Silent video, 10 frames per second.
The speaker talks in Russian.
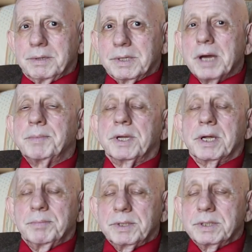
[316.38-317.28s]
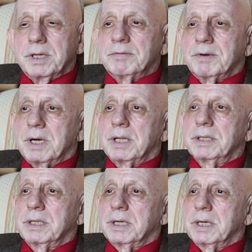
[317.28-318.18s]
Я бы
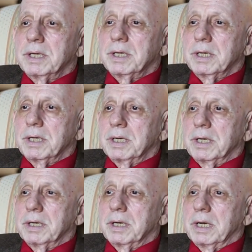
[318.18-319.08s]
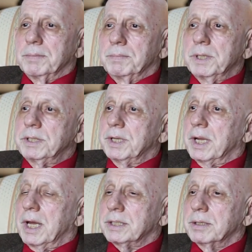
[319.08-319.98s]
рекомендовал а быть
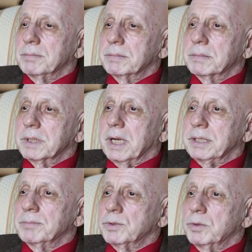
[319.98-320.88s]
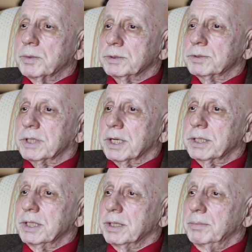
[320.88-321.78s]
рядом каким-то образом с
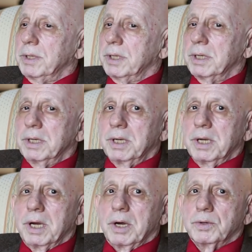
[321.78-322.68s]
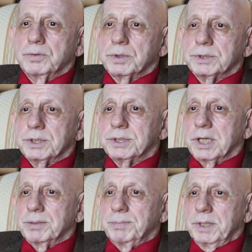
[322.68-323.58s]
картинами художницы
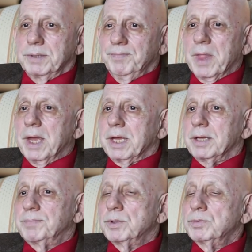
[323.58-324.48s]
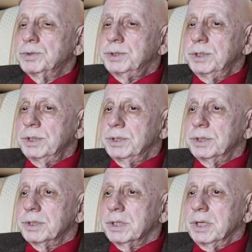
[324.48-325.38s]
ЛБ и
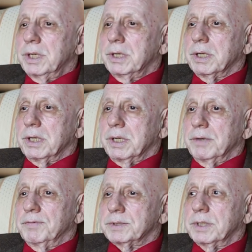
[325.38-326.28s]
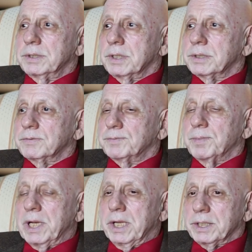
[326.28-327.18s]
получить э, вот этот
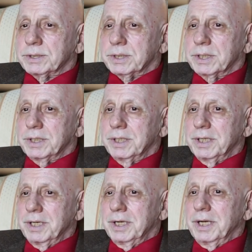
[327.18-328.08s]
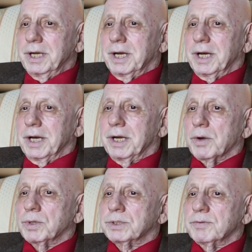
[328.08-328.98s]
всплеск э,
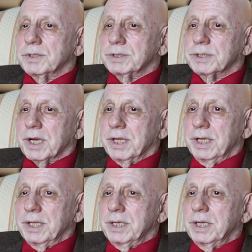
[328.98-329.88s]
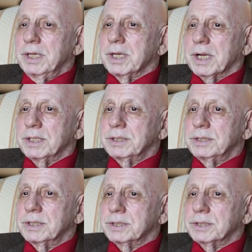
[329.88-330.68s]
хорошего настроения и радости